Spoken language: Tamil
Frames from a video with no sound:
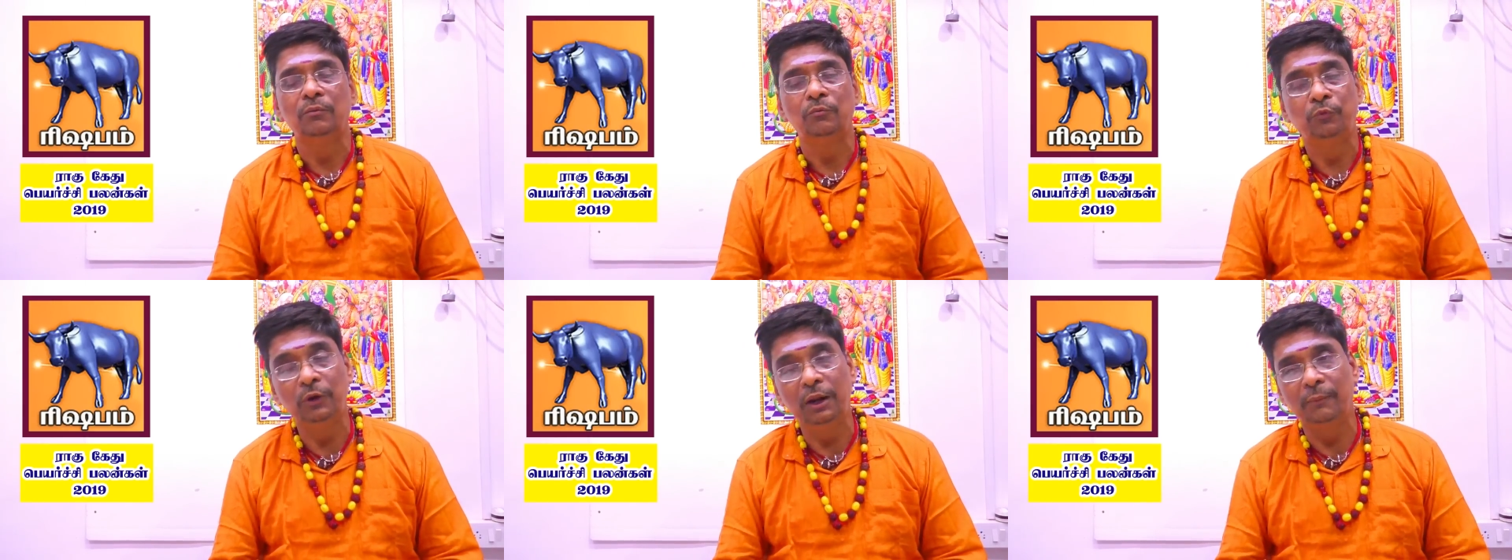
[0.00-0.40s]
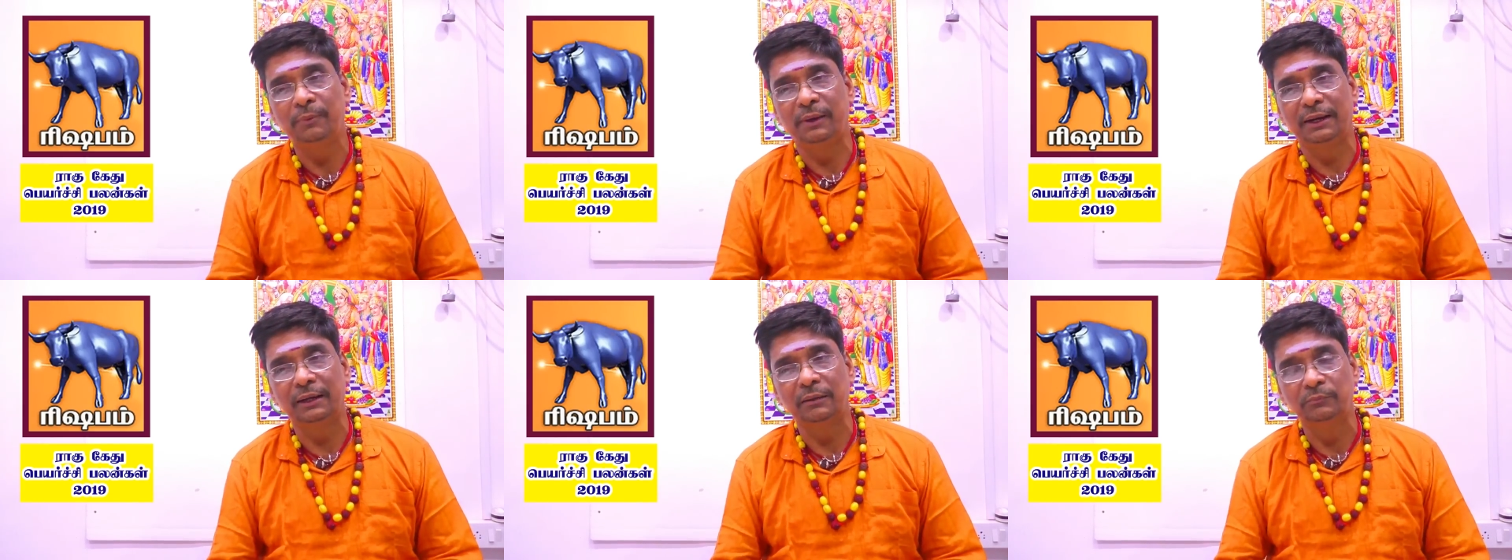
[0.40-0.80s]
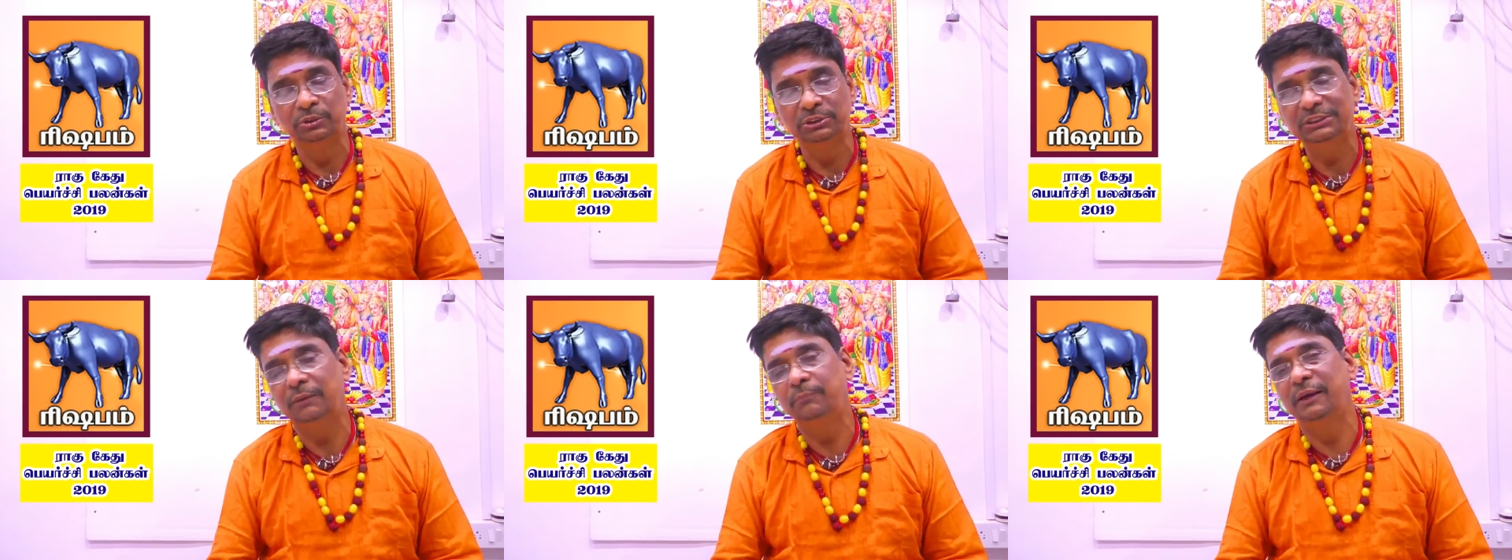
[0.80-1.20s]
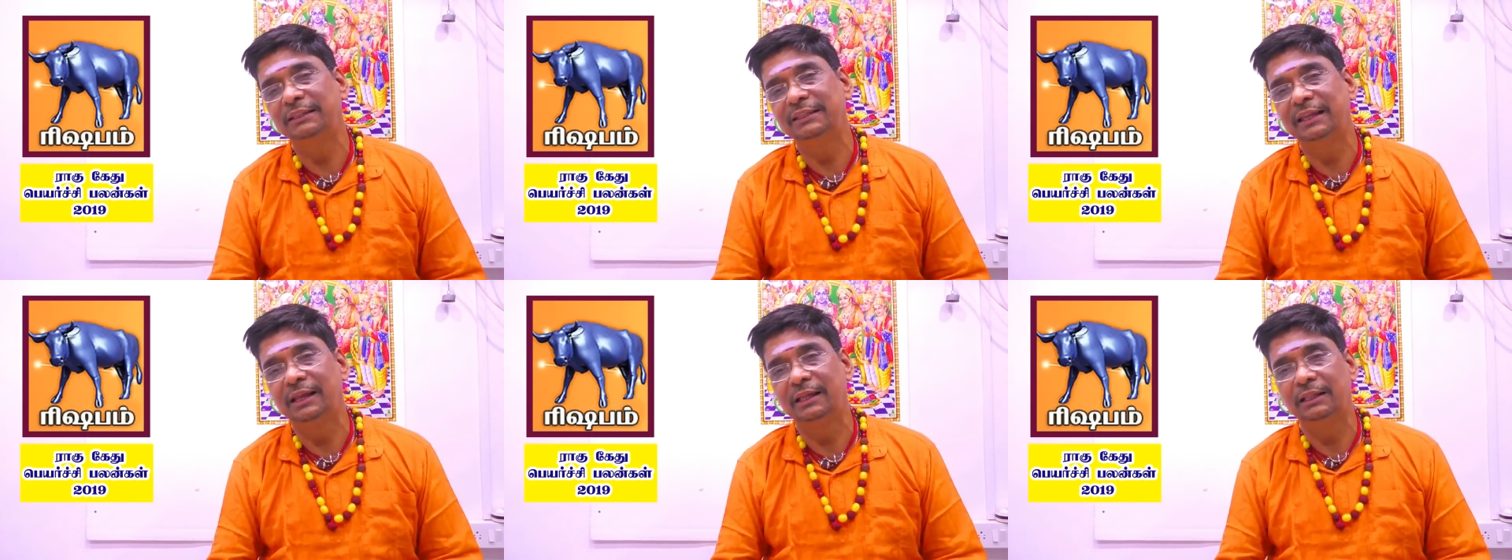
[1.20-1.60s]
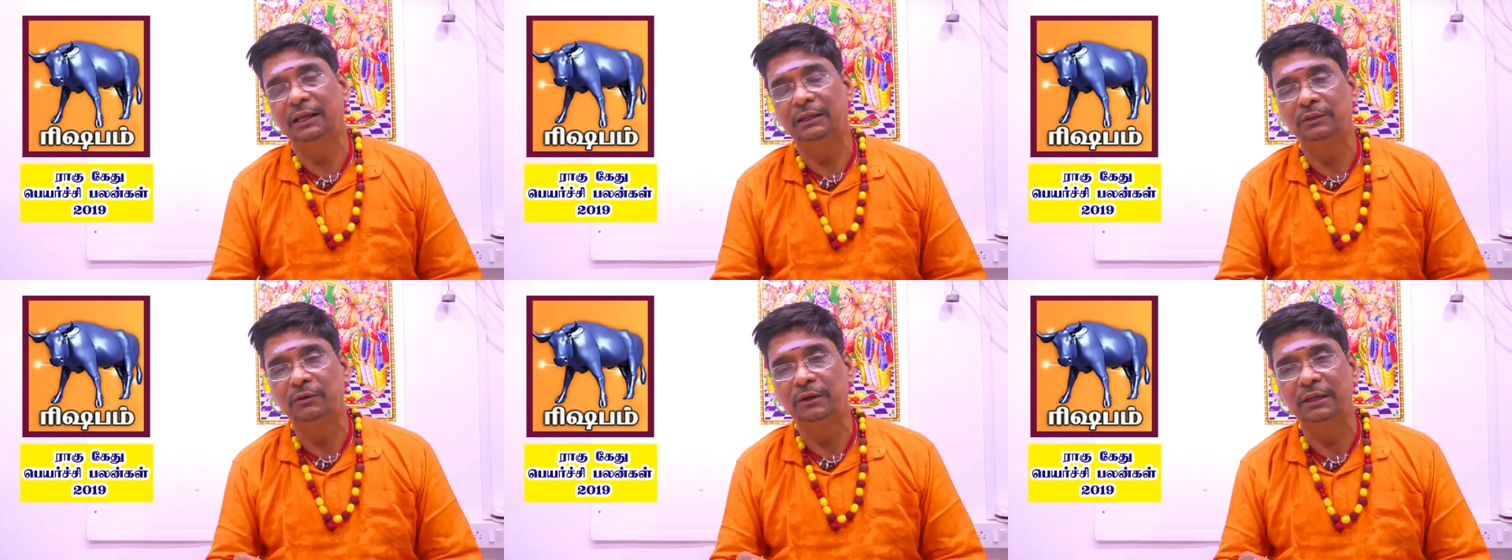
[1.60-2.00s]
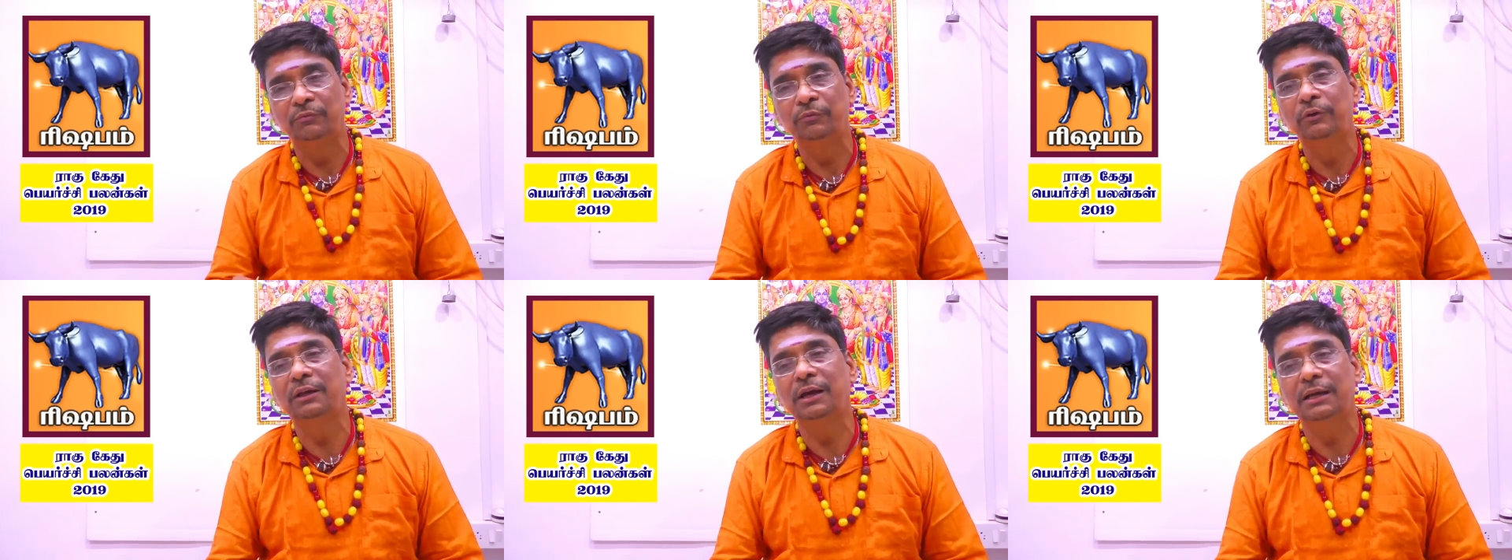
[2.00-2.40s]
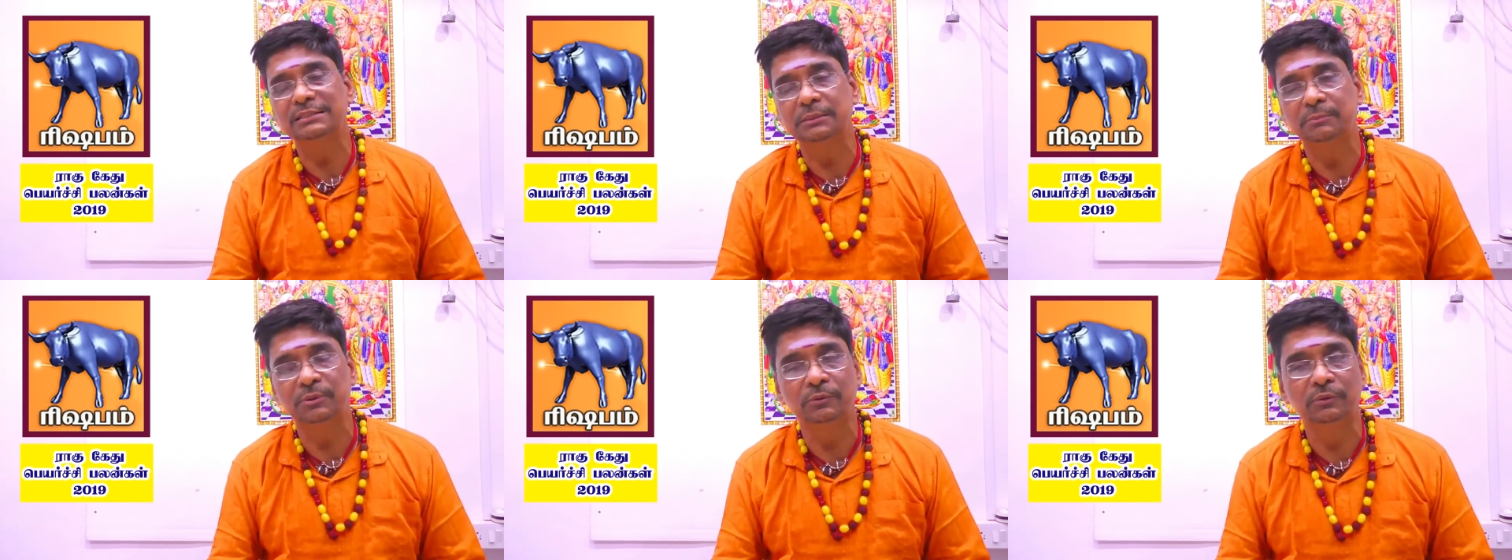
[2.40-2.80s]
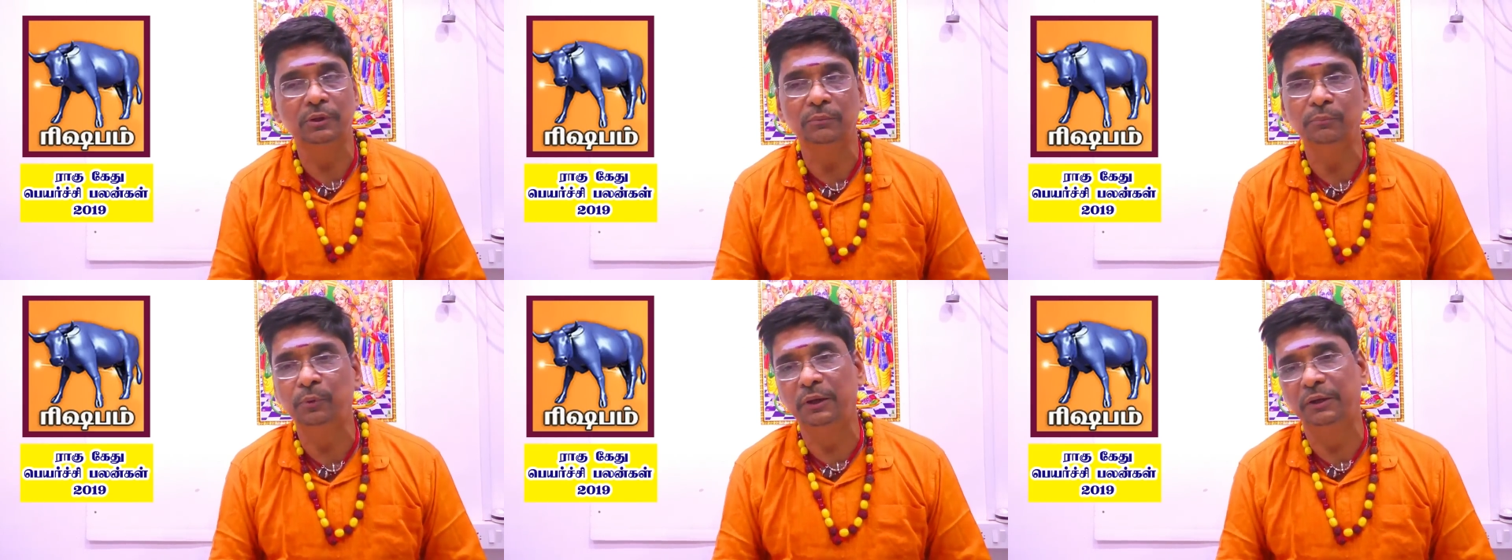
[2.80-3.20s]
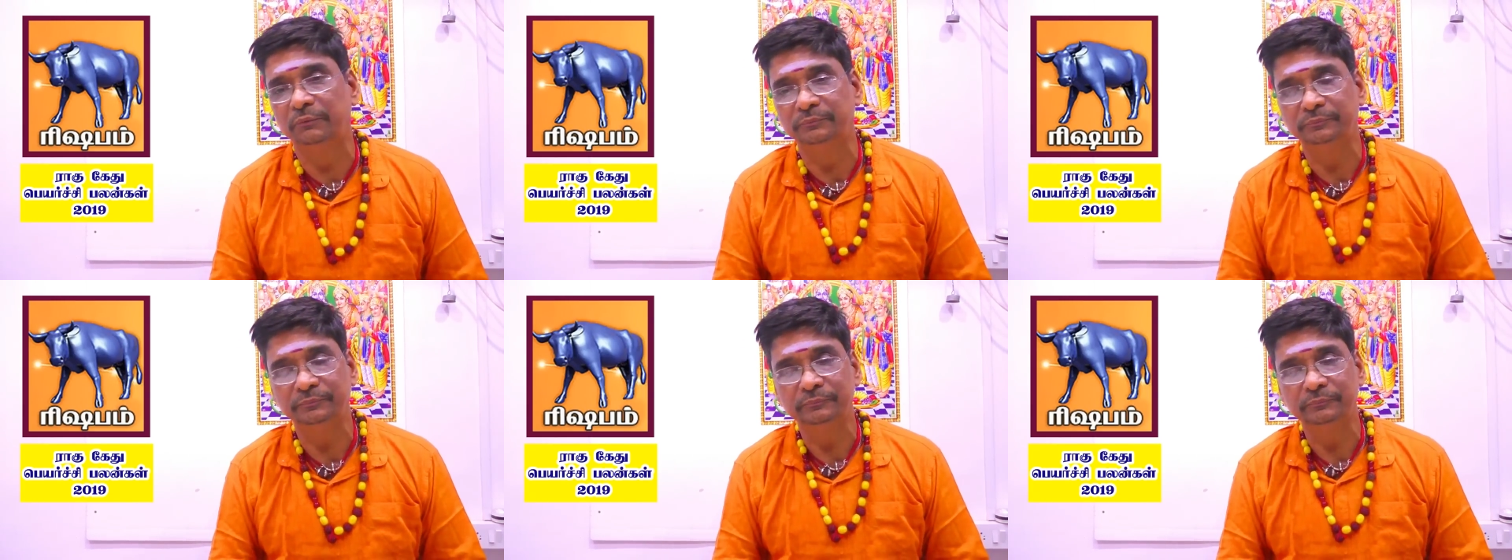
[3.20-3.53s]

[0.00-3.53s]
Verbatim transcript: ஃபுல்லாக பாருங்கள் முழுசாக பார்த்தீங்கன்னா தான் அதனுடைய ஃபுல் கான்செப்ட் உங்களுக்கு புரியும்